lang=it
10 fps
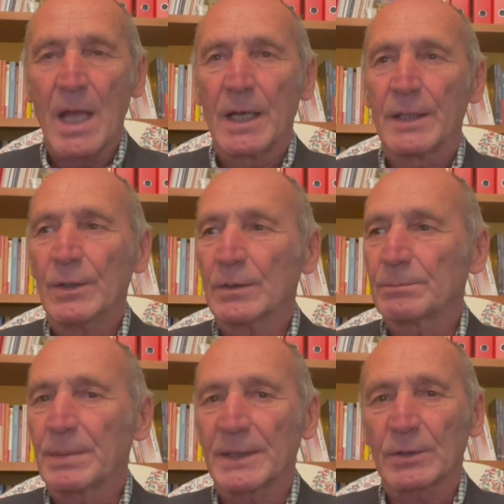Io
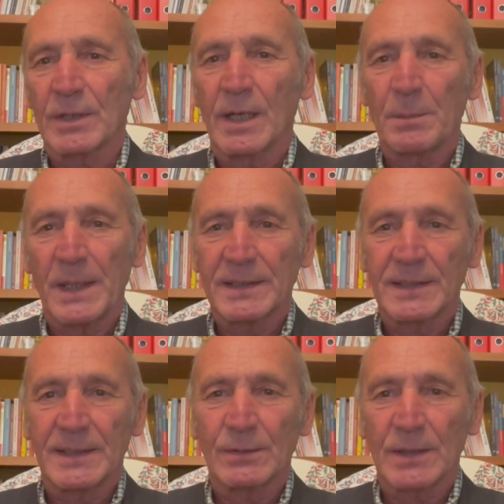personalmente
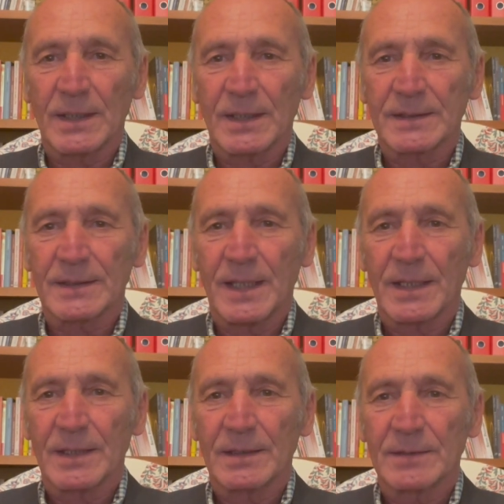devo
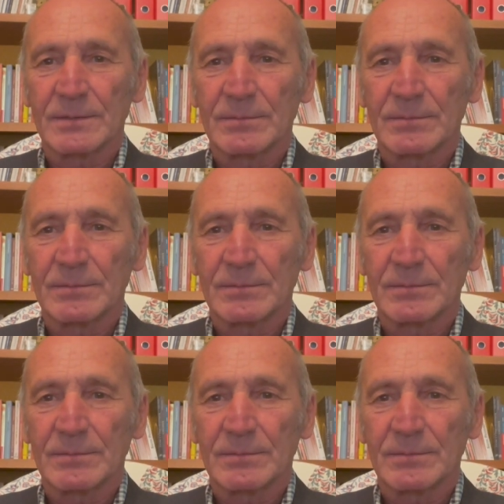ringraziare